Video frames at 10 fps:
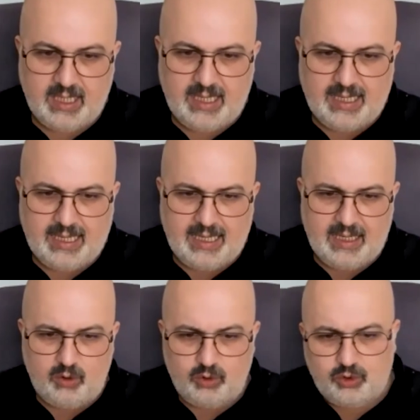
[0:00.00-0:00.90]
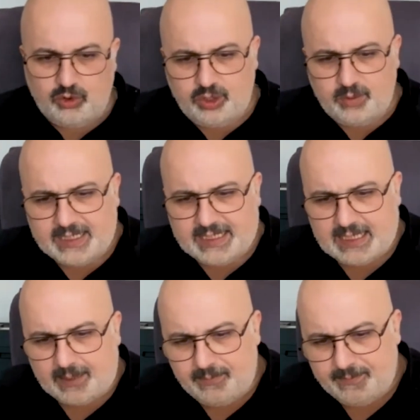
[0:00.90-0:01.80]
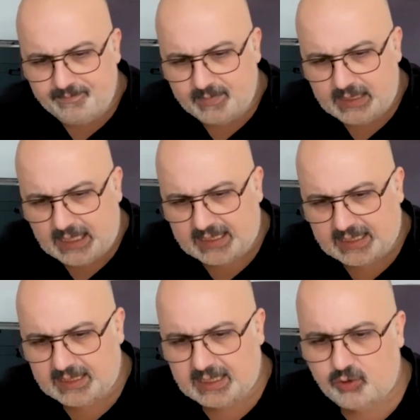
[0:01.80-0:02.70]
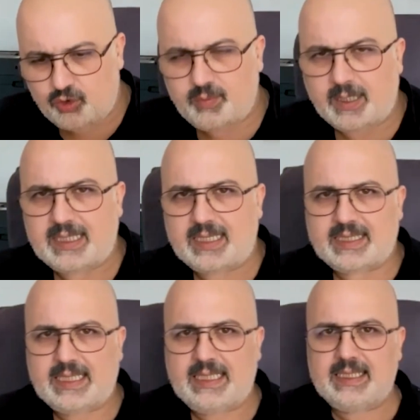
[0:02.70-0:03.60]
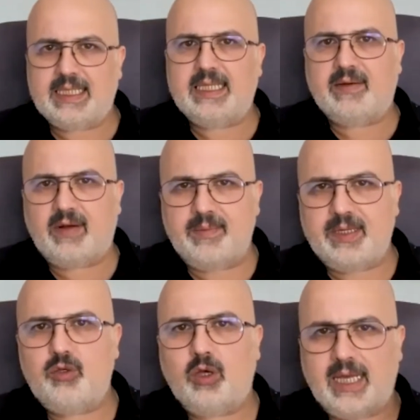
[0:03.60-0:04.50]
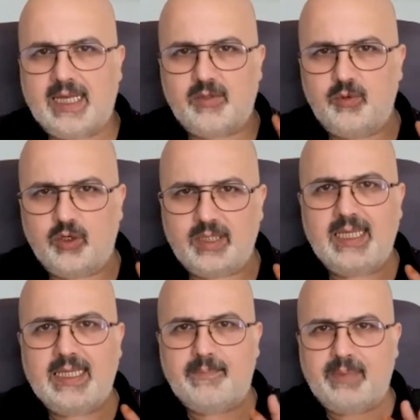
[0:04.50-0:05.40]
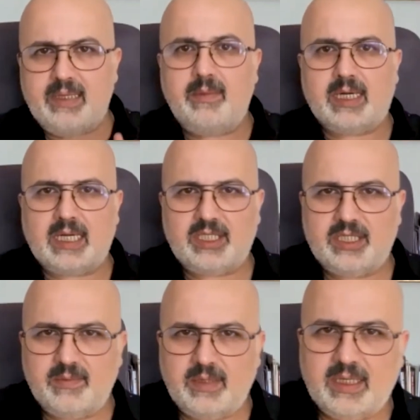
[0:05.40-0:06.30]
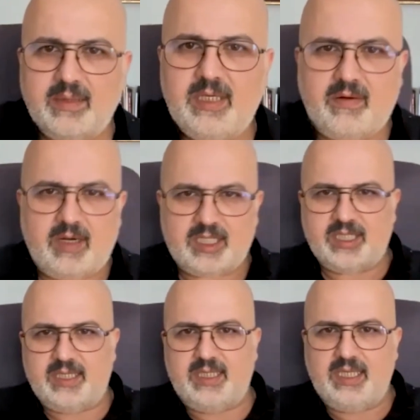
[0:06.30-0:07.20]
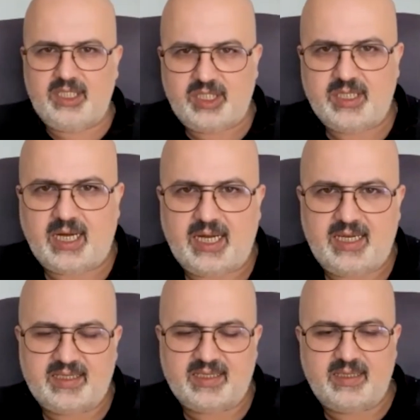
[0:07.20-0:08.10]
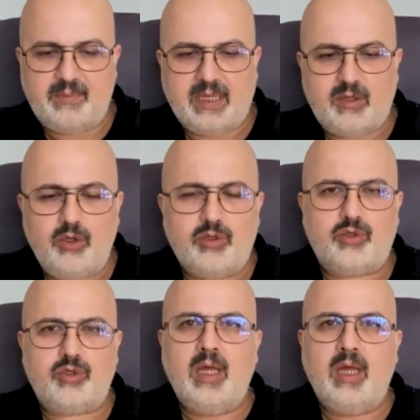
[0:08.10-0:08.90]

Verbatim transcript: Ee, üçüncü bir kitap aslında Düşmanlar serisi devam ediyor etmiyor değil de benim araştırmalarım yavaş gittiği için hala hazırda bekliyoruz.